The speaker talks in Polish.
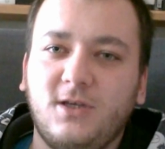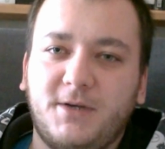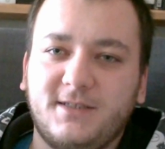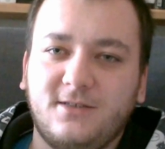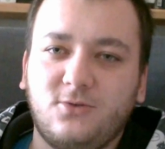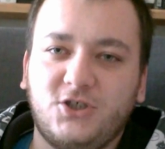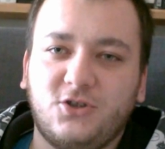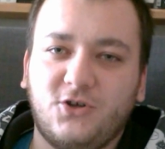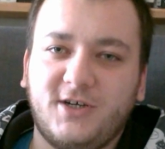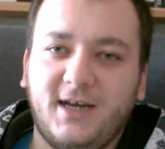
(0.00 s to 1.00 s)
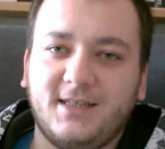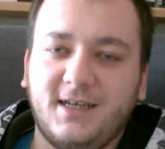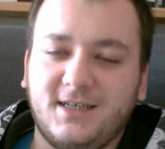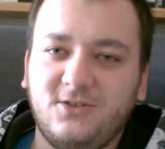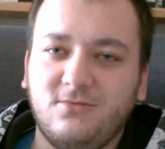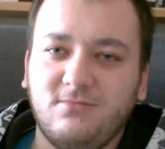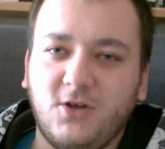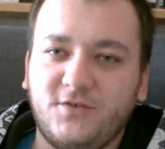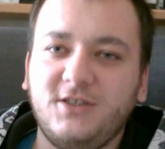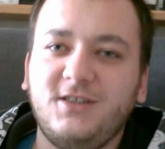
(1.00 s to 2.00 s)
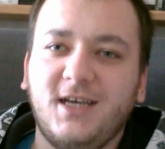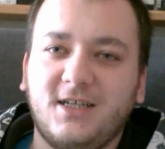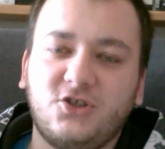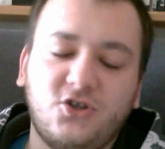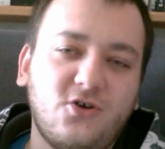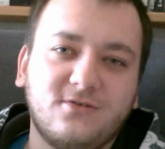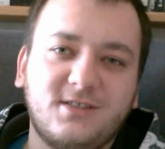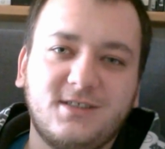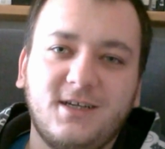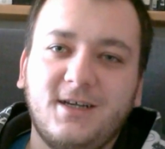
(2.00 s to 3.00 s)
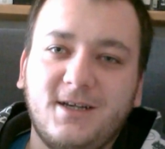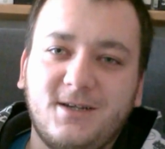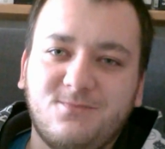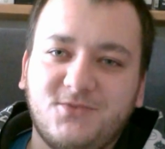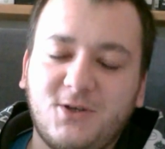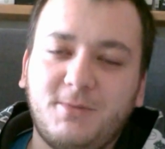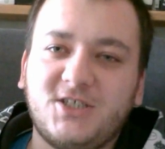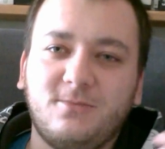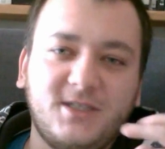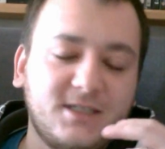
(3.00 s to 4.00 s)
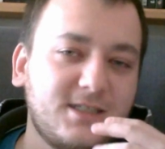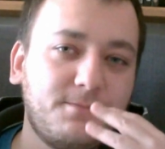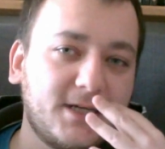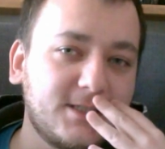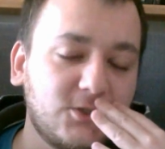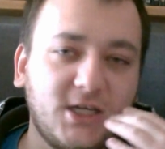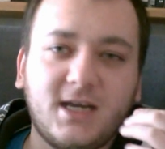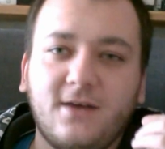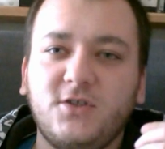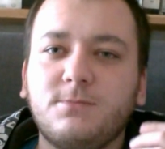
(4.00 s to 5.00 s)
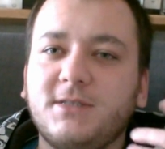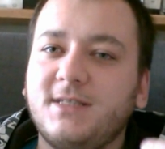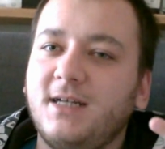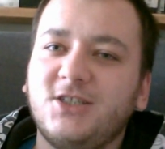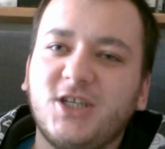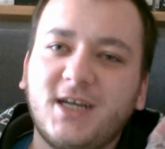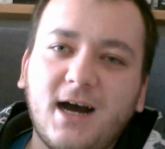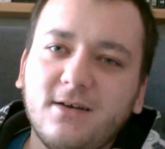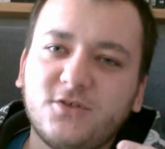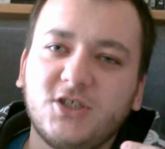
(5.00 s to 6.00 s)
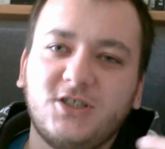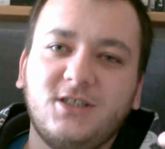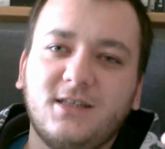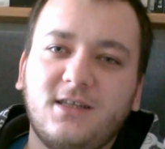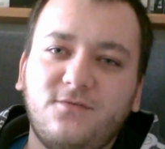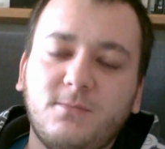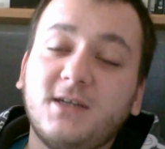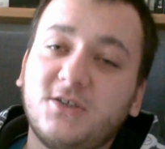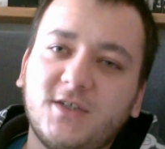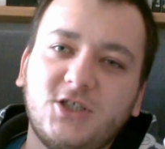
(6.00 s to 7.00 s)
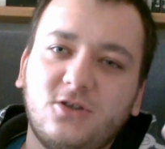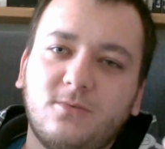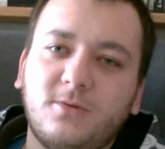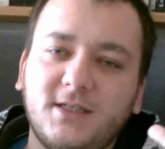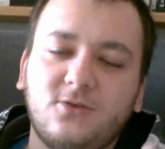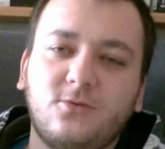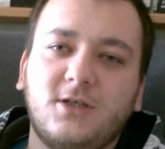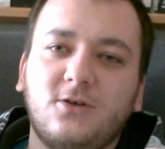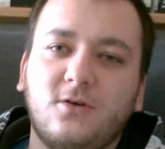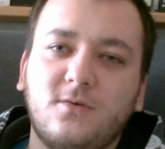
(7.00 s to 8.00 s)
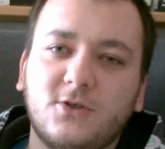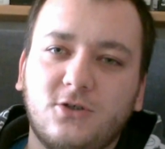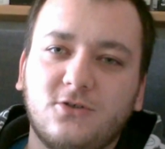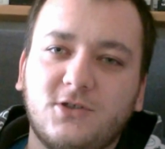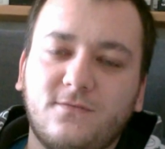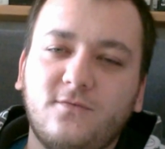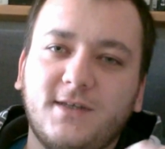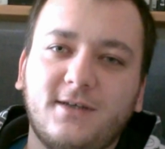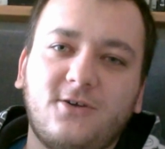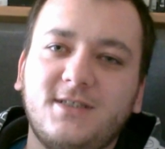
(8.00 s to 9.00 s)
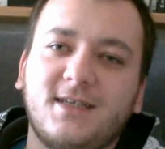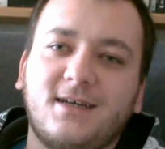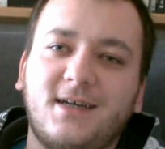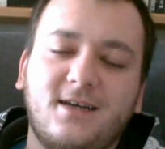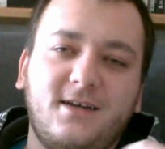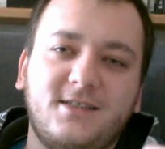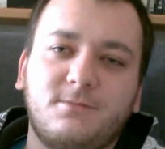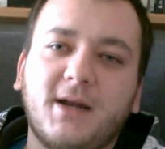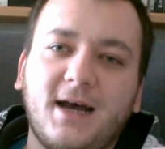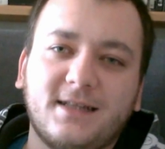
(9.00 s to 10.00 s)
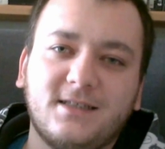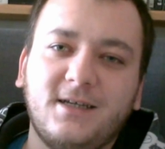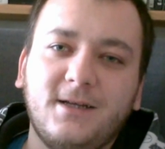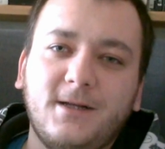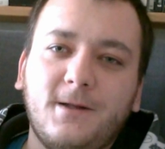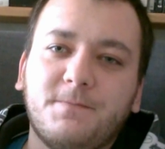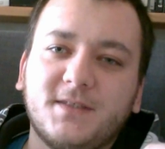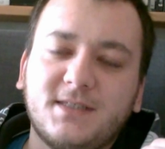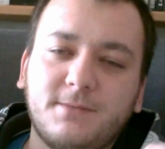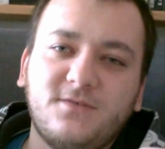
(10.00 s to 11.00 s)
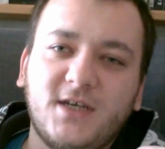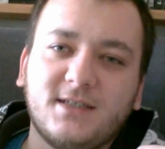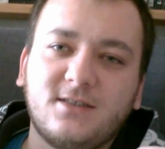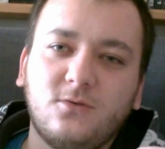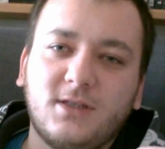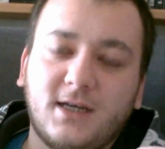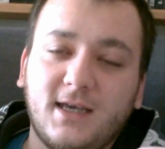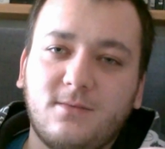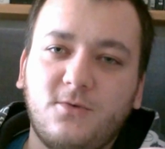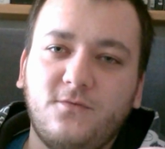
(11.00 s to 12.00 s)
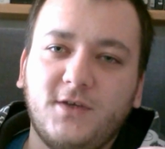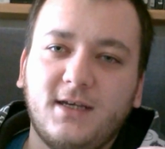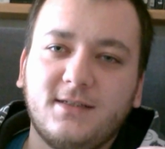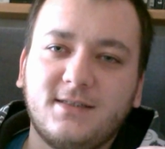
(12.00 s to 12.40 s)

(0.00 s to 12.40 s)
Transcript: prezentuje się trochę jak taki nowy Indiana Jones. Zobaczymy. Jestem bardzo ciekaw. Niespecjalnie czekałem wcześniej na ten film, aż właśnie do momentu, kiedy ogłoszono, że w głównej roli zagra Chris Pratt. Sam zwiastun, tak jak mówię,